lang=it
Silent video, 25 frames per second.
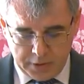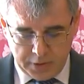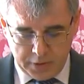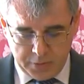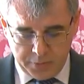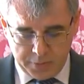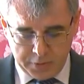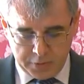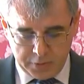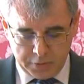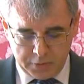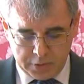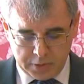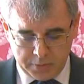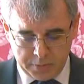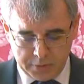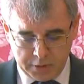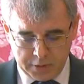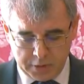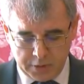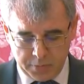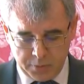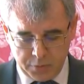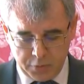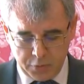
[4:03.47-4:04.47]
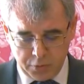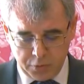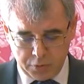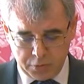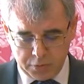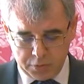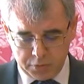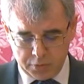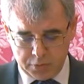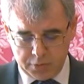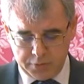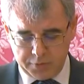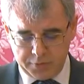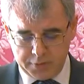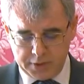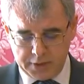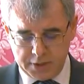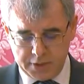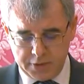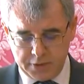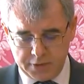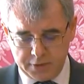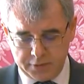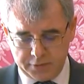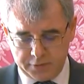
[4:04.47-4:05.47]
Il panorama cambiò quando la
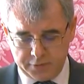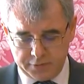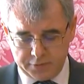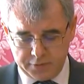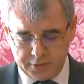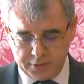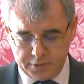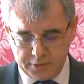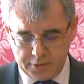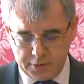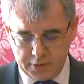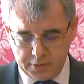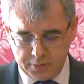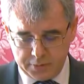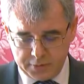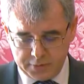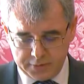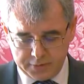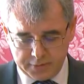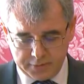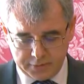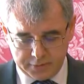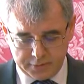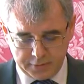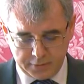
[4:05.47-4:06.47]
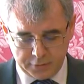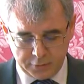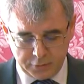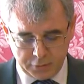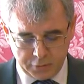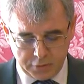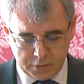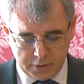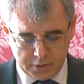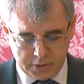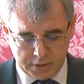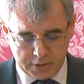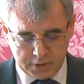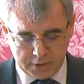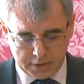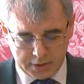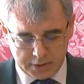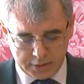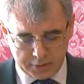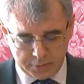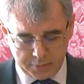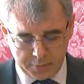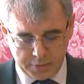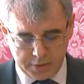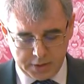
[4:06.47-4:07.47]
Francia si sentì abbastanza solida
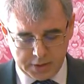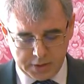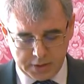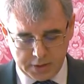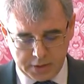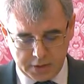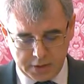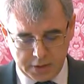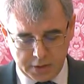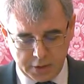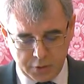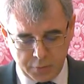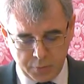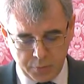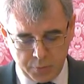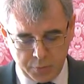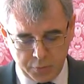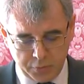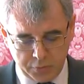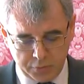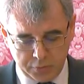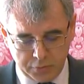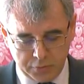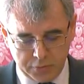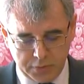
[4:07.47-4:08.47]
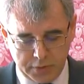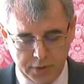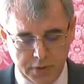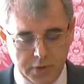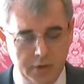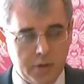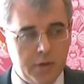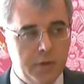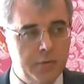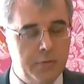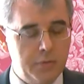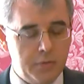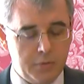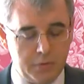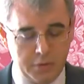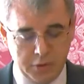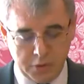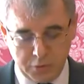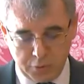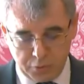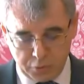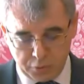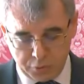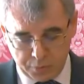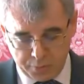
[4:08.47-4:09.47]
da aspirare a un posto di rilievo in
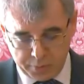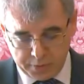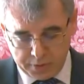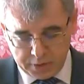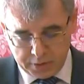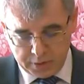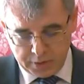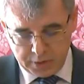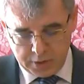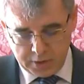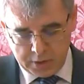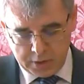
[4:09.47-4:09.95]
Europa